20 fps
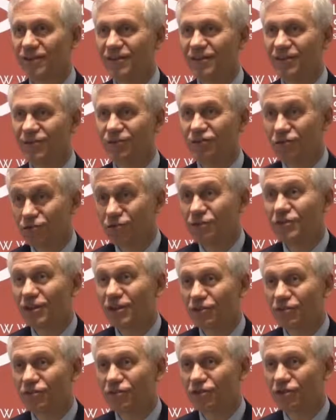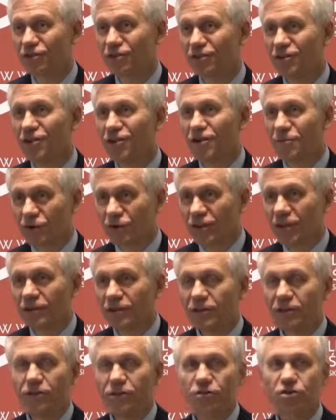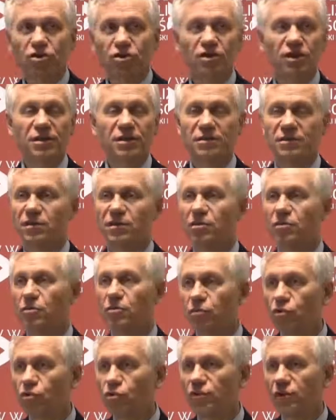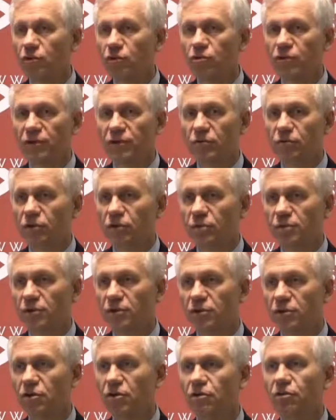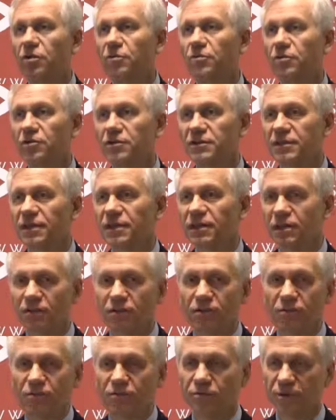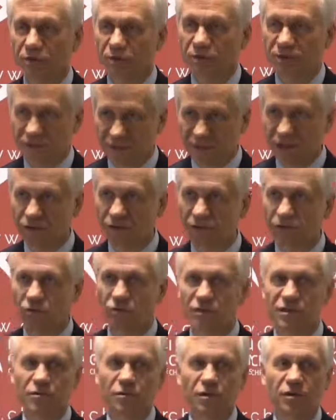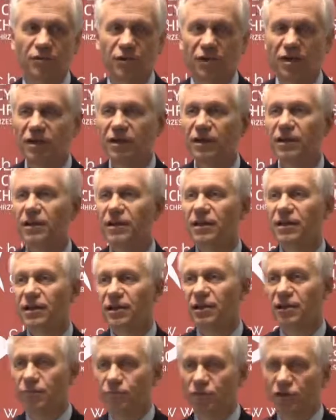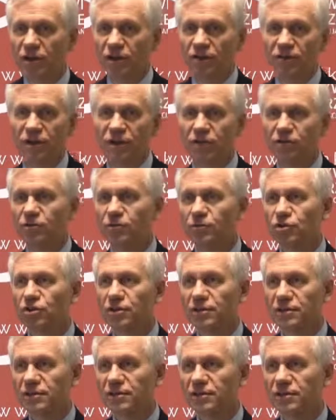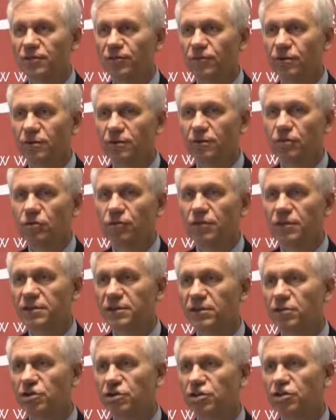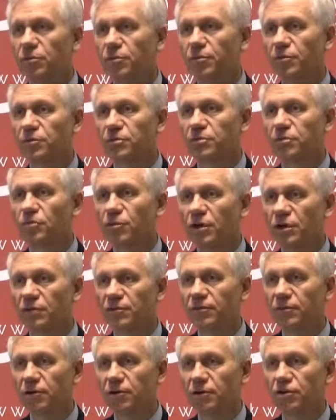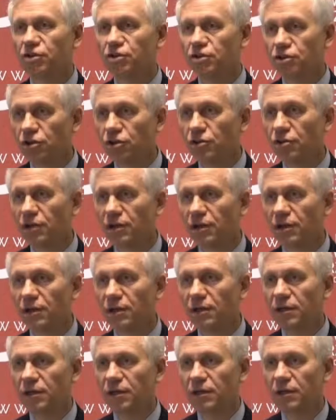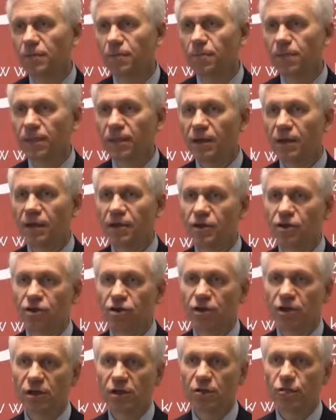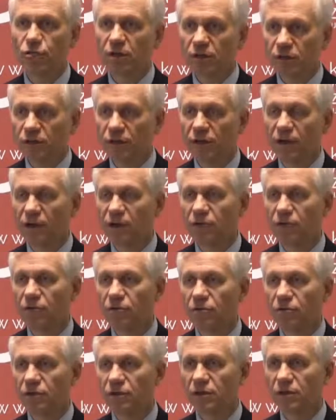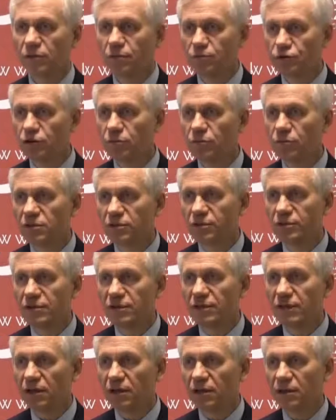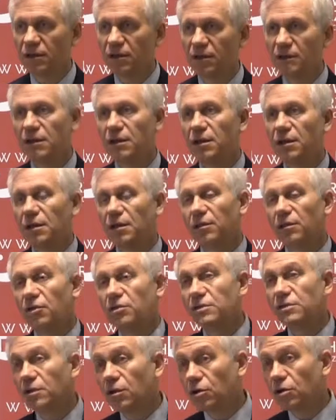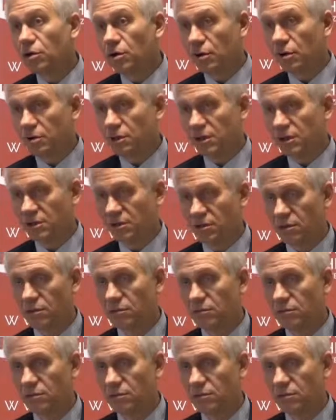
Konsumpcja to życie. No. Podatki od życia istnieją pół wieku w Europie, no ich ogromną zaletą, ja mówię zaletą w cudzysłowie, y, podawaną przez ich zwolenników jest to, że się po prostu łatwo ściąga, e, że ułatwiają e, przymus fiskalny. No i skoro one są,